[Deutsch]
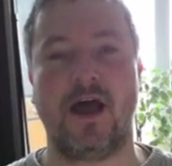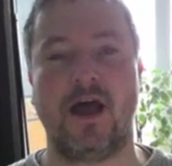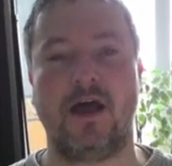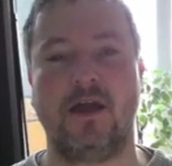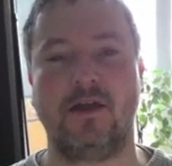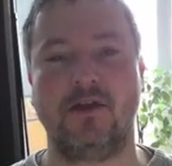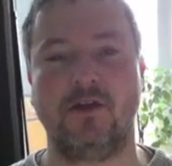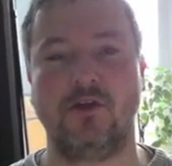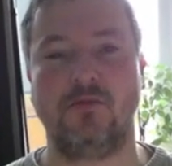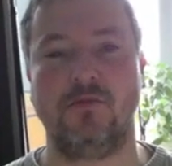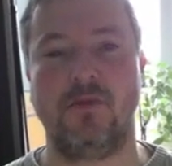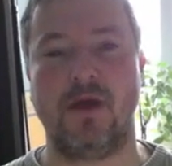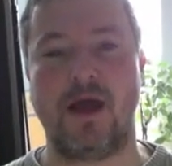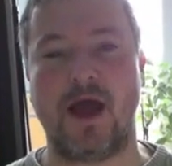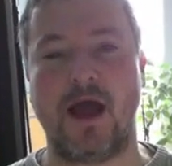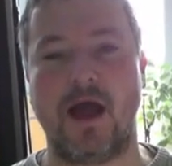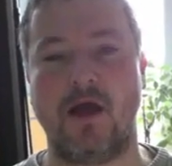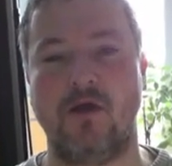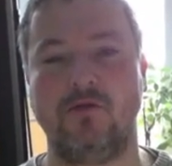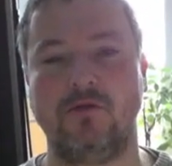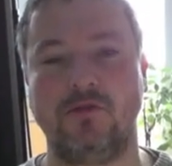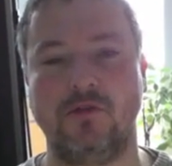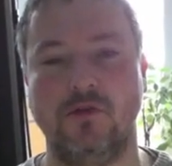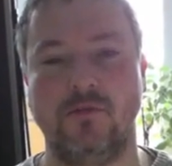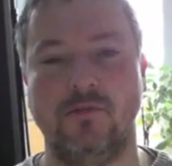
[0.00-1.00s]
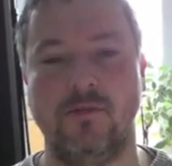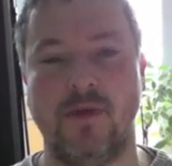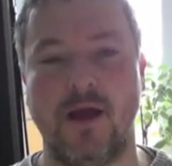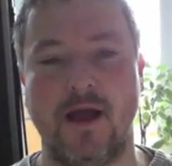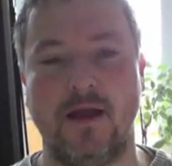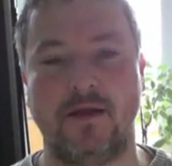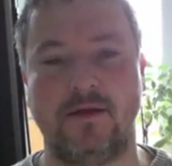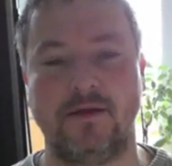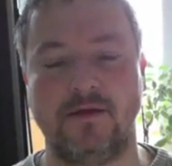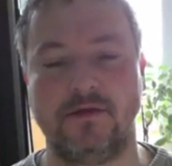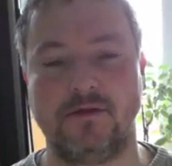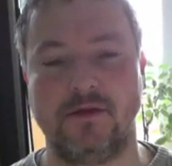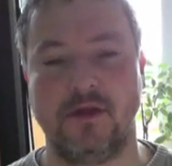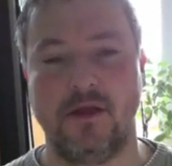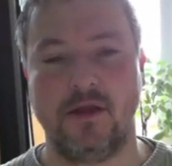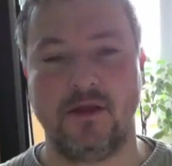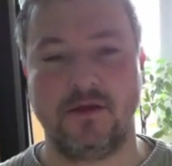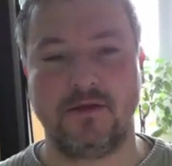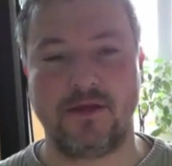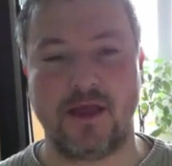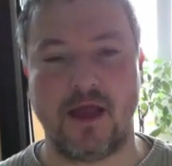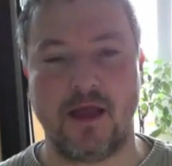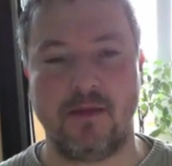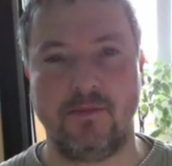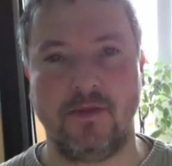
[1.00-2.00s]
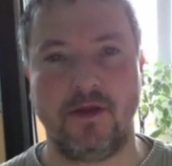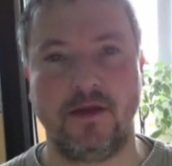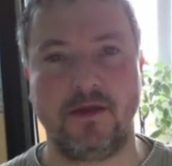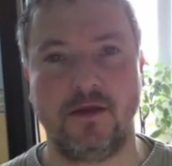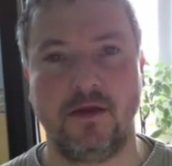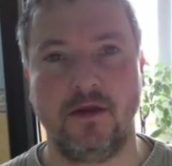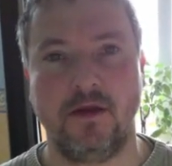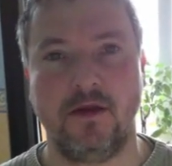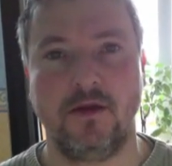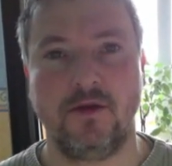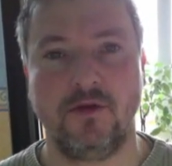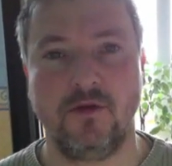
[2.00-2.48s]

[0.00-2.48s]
Adium automatisch damit